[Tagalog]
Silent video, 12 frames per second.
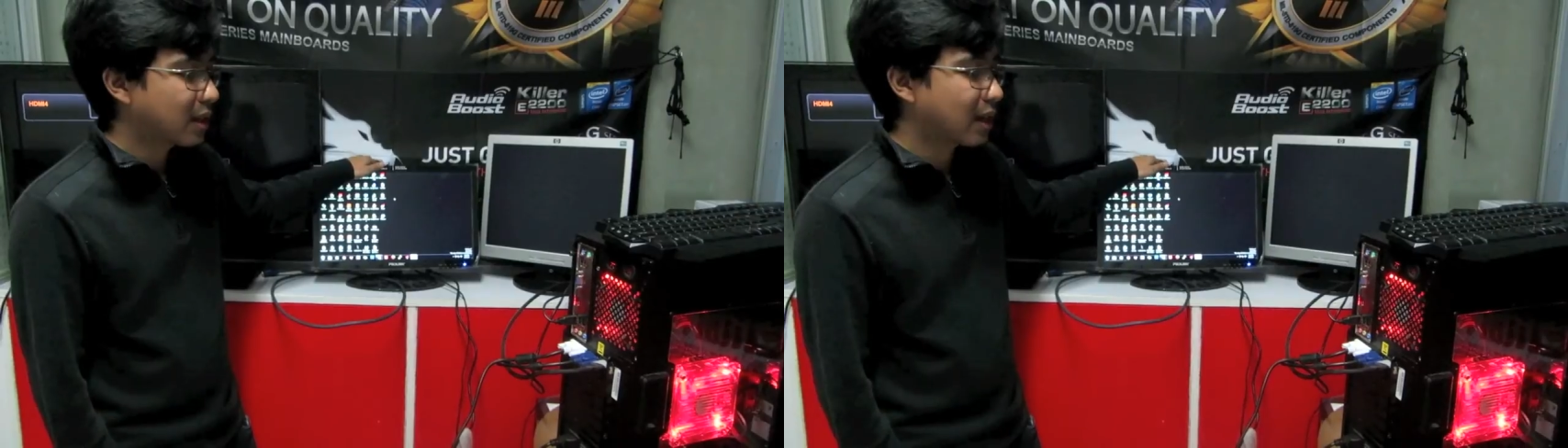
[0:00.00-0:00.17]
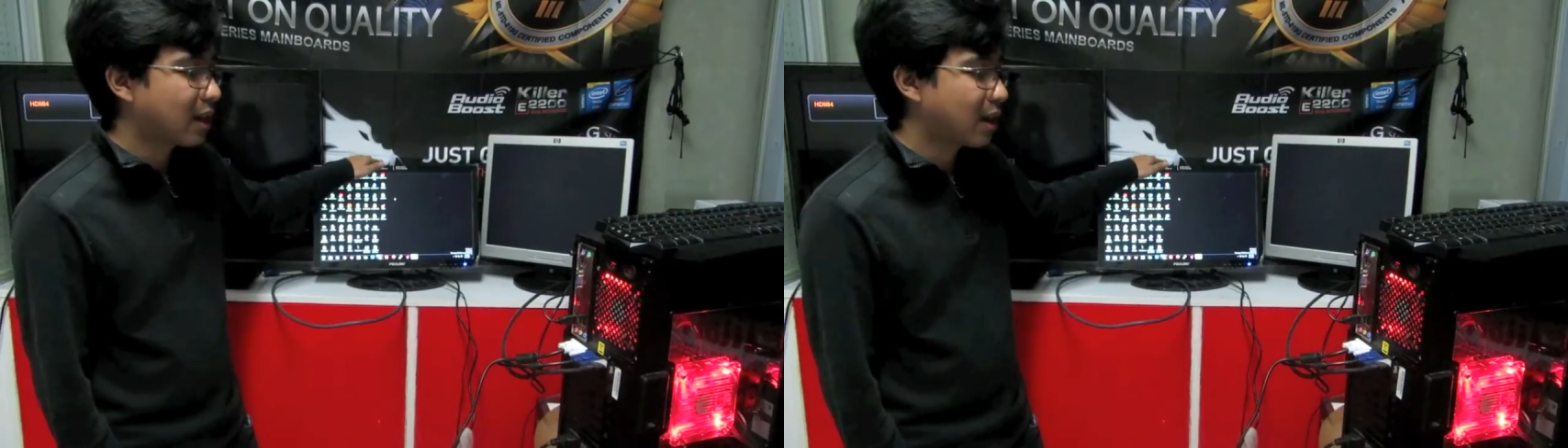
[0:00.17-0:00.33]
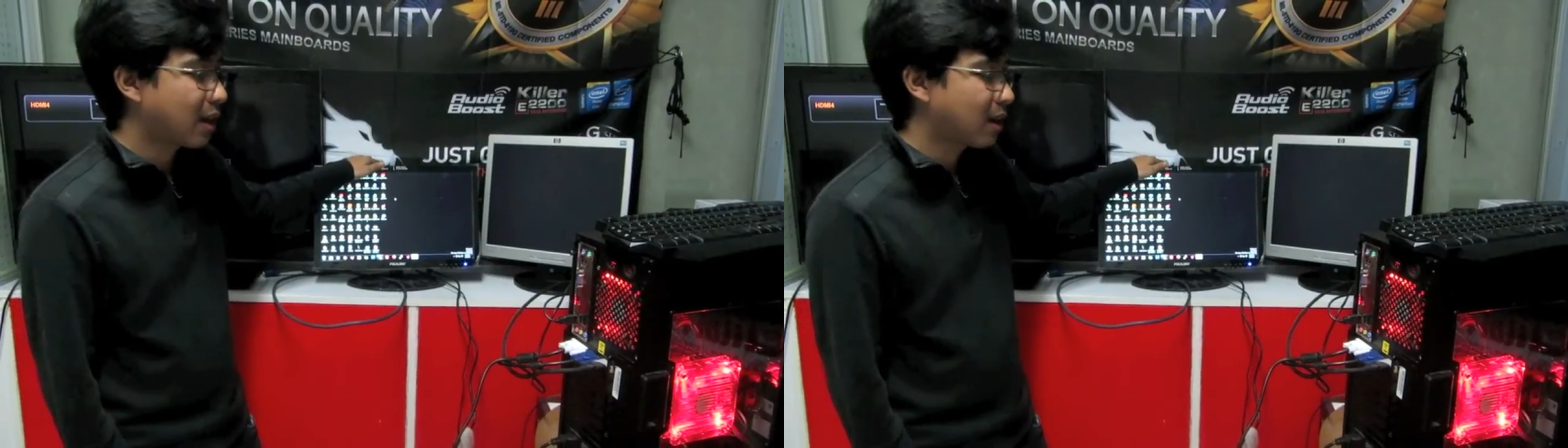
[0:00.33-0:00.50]

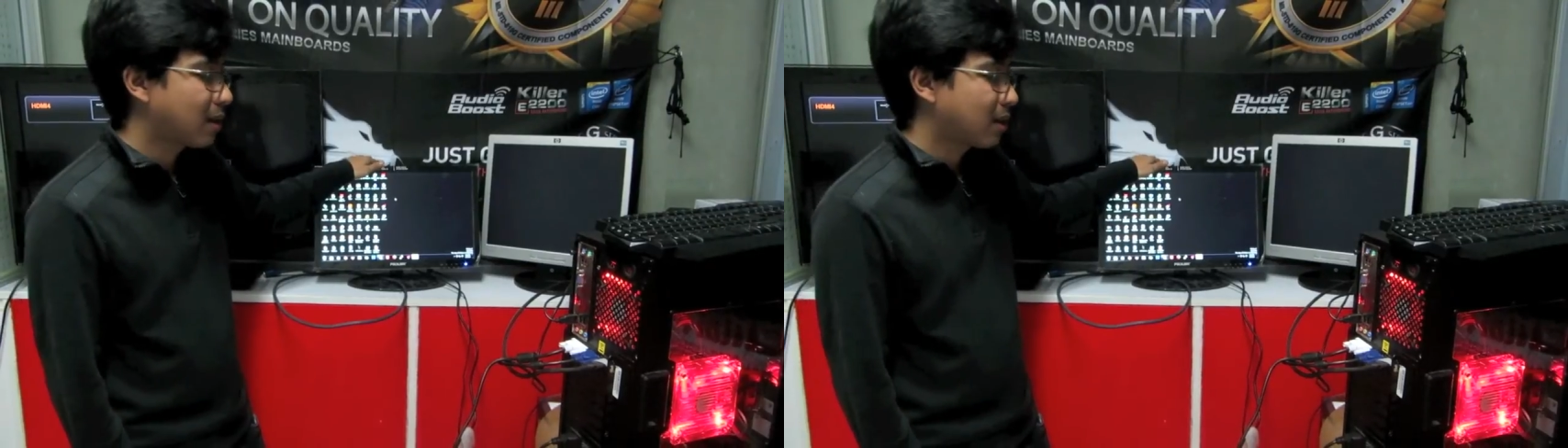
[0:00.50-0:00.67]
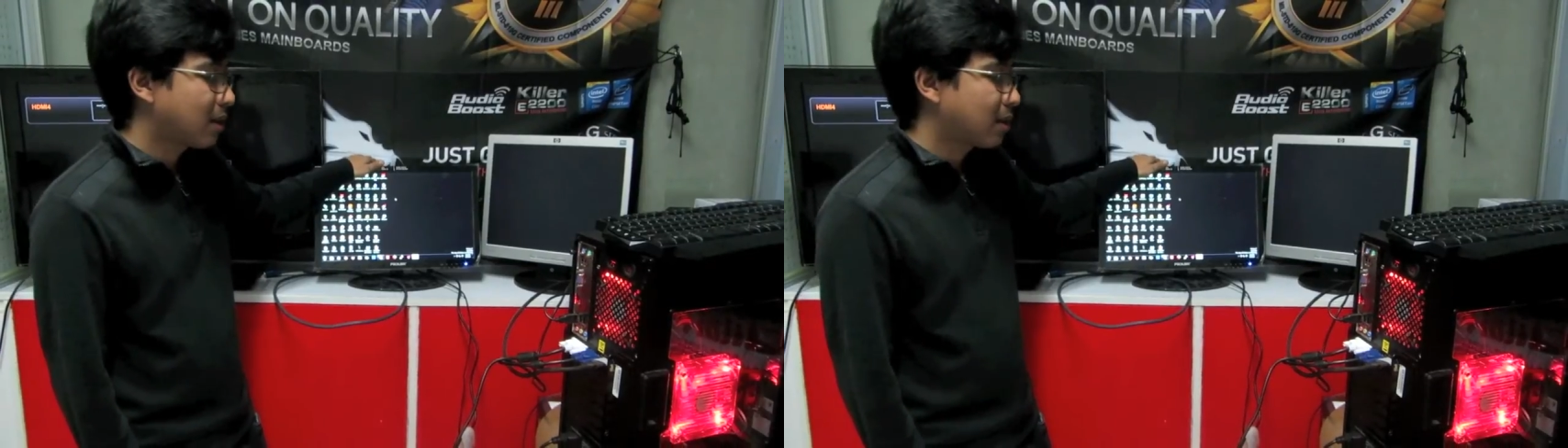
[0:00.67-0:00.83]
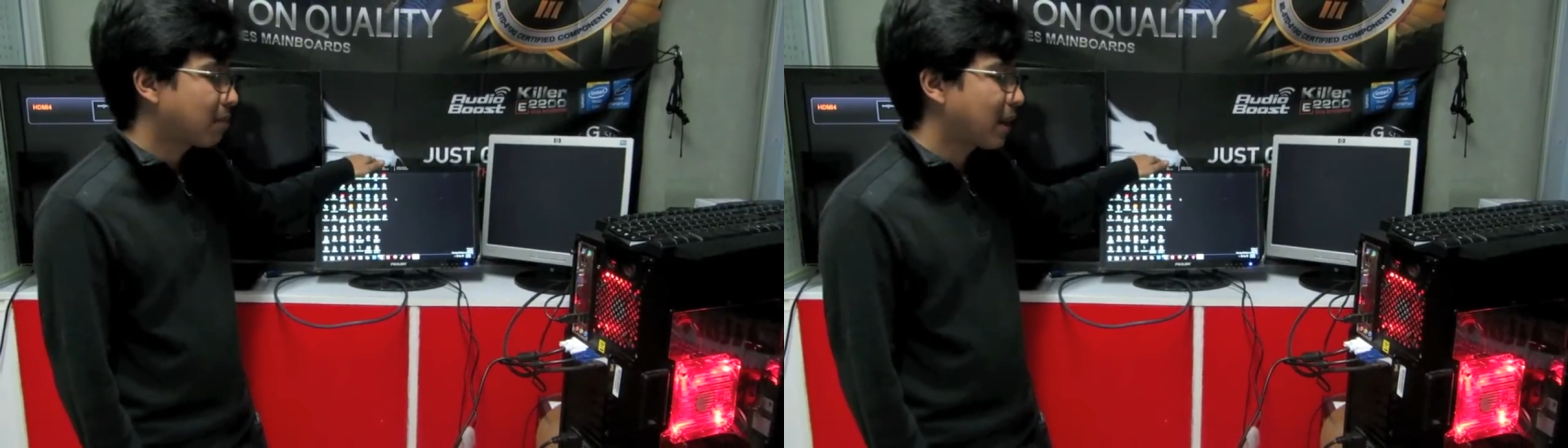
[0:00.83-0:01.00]

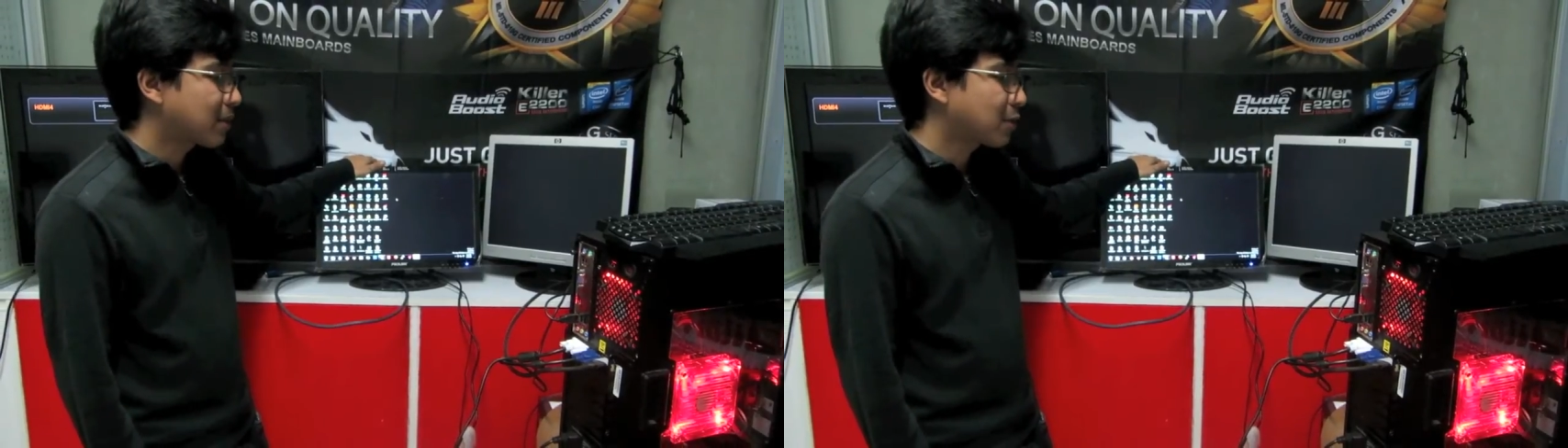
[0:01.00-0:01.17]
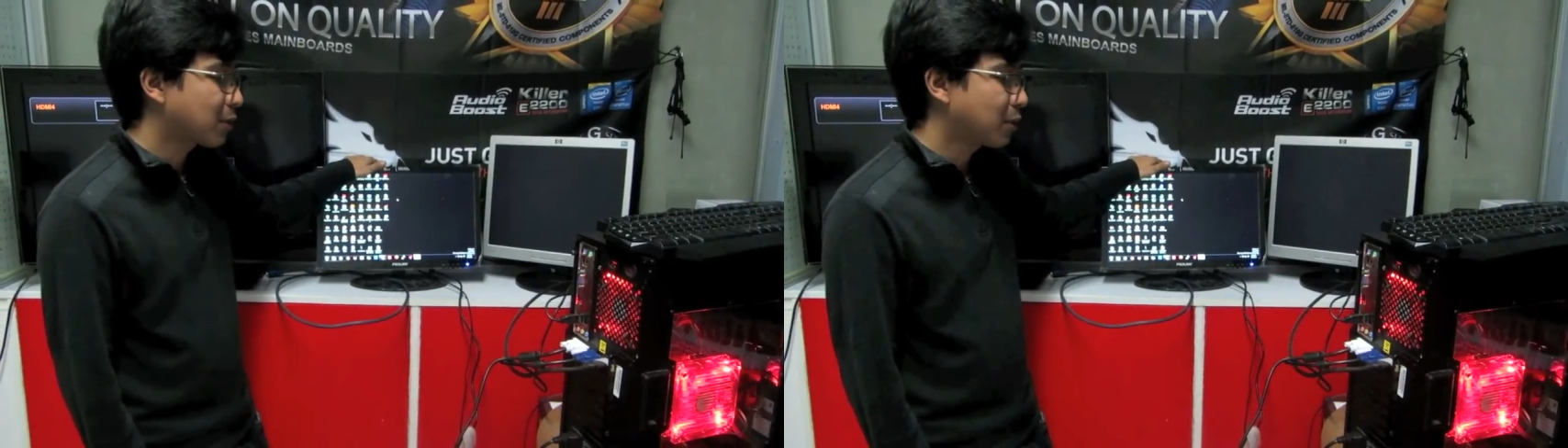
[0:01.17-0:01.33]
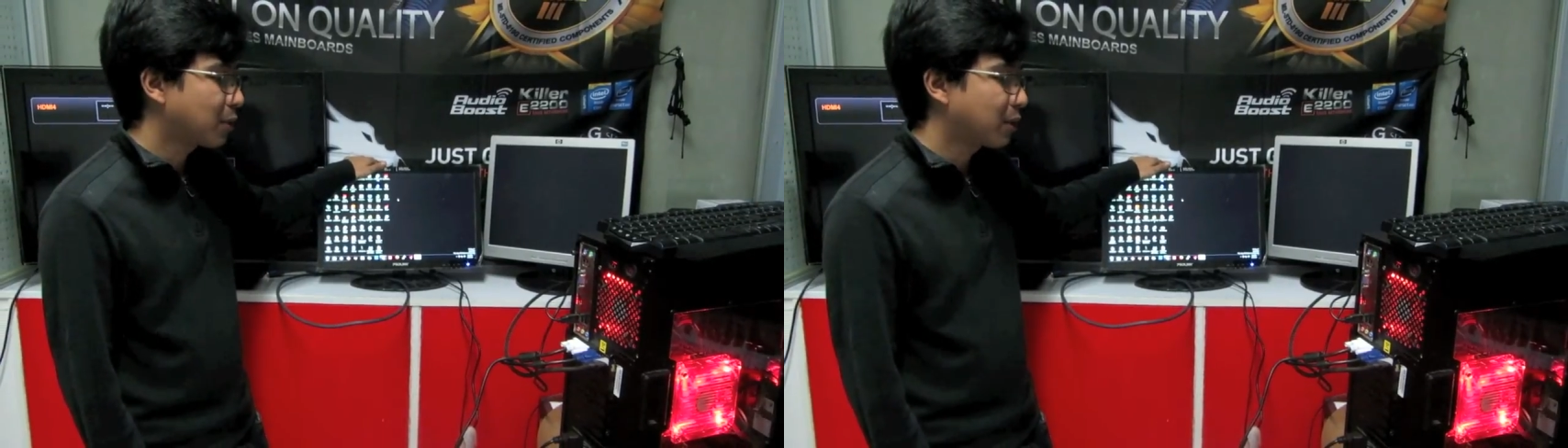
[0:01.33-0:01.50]

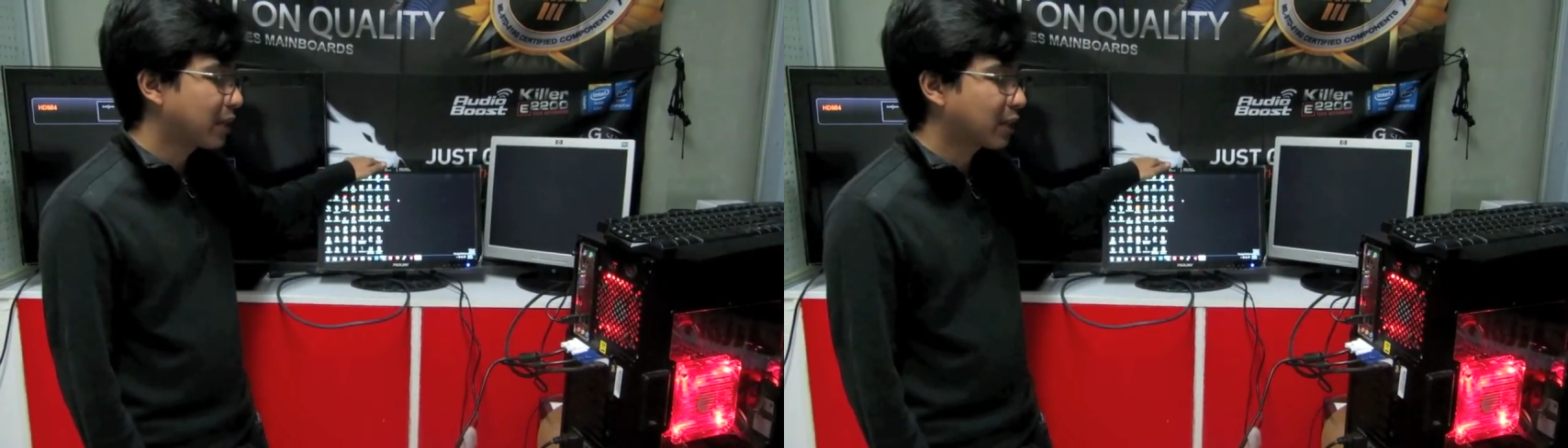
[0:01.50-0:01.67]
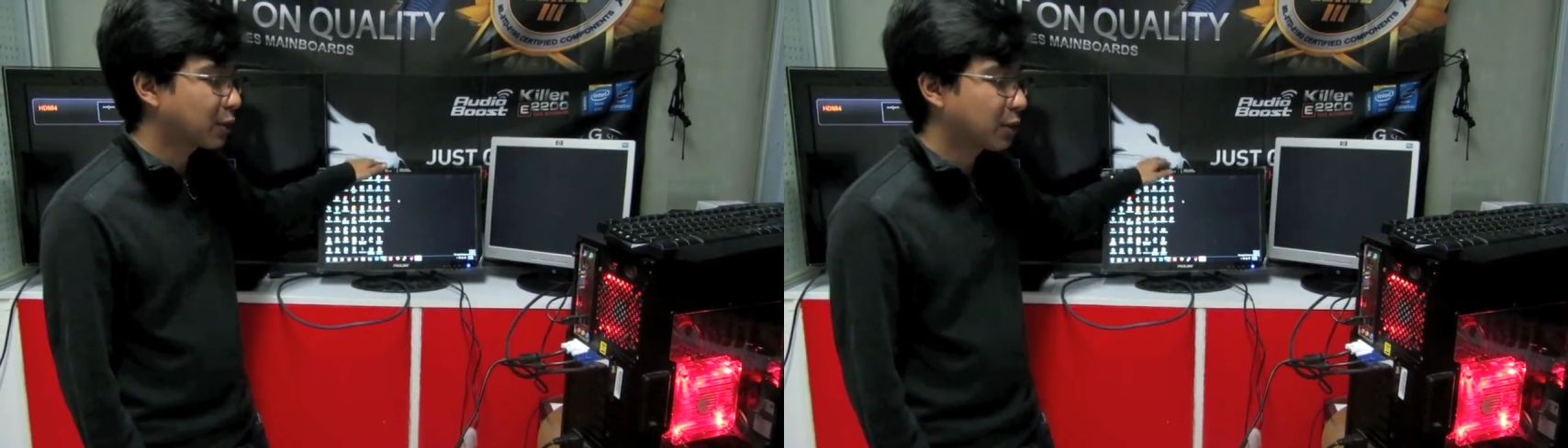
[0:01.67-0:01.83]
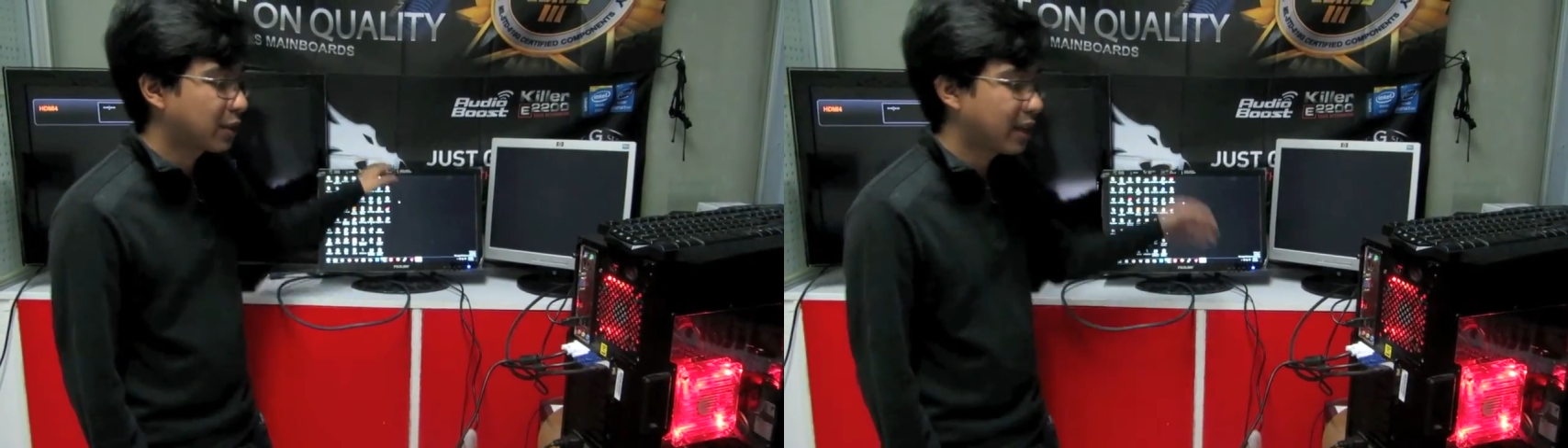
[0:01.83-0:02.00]
nakapasok yung connector